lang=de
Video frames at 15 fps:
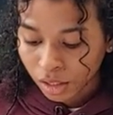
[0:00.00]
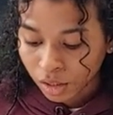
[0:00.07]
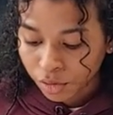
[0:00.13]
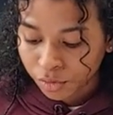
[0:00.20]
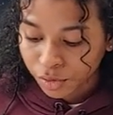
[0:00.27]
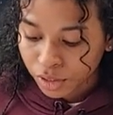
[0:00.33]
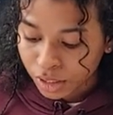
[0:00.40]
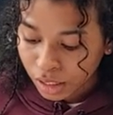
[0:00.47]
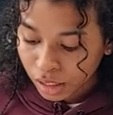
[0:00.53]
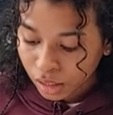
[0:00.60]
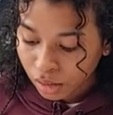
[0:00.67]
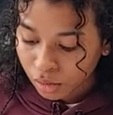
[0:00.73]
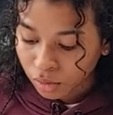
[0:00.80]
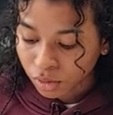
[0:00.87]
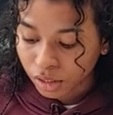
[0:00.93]
Für
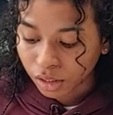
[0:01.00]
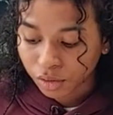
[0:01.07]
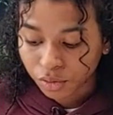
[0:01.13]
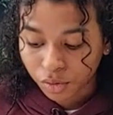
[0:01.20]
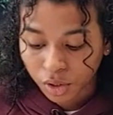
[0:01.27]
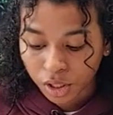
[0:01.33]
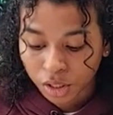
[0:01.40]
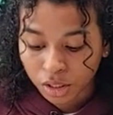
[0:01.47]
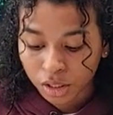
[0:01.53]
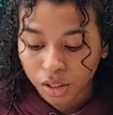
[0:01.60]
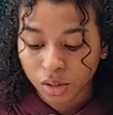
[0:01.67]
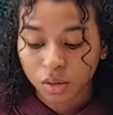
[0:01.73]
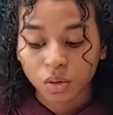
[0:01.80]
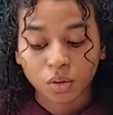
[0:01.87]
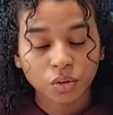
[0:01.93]
Sie und Ihre
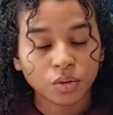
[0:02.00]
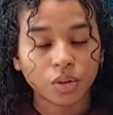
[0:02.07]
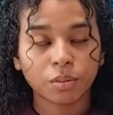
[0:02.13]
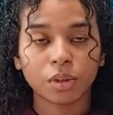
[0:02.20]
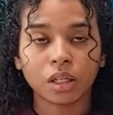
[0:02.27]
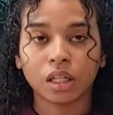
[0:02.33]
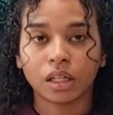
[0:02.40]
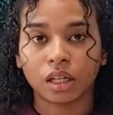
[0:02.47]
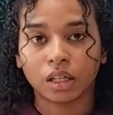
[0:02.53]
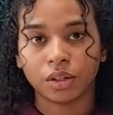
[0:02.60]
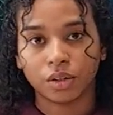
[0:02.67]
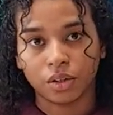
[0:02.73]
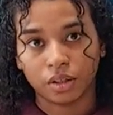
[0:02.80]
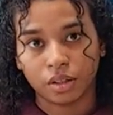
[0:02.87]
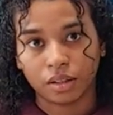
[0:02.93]
Freunde und
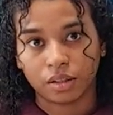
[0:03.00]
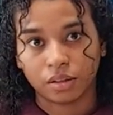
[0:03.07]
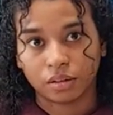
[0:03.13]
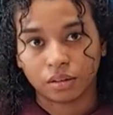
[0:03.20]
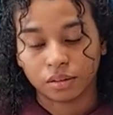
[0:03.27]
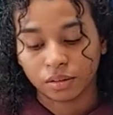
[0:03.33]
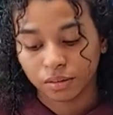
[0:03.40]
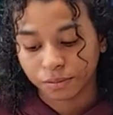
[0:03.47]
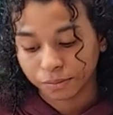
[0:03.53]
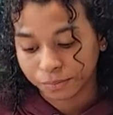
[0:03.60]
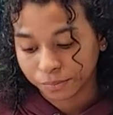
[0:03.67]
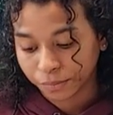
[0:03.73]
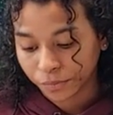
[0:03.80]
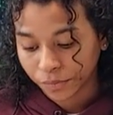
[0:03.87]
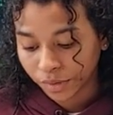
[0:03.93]
Familienangehörigen.
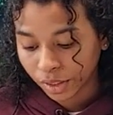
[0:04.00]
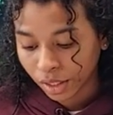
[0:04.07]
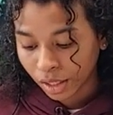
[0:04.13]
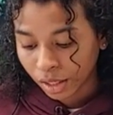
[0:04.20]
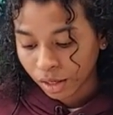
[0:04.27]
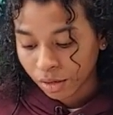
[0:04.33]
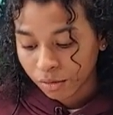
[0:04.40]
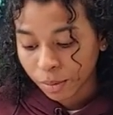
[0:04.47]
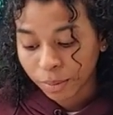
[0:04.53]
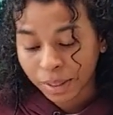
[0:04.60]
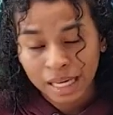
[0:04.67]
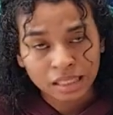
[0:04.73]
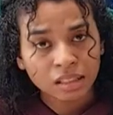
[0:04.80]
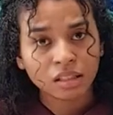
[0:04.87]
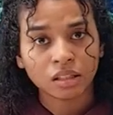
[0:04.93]

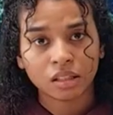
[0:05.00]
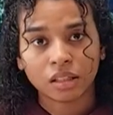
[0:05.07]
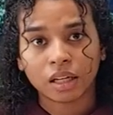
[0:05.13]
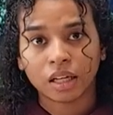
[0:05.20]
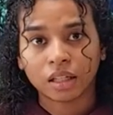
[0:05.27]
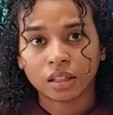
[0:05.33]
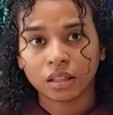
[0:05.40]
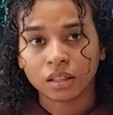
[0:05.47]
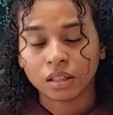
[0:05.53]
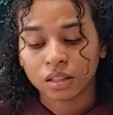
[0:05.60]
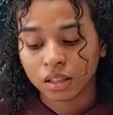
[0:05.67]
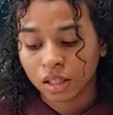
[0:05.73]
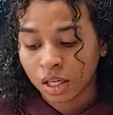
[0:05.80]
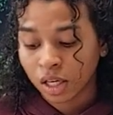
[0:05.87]
Verbreiten Sie die Nachricht.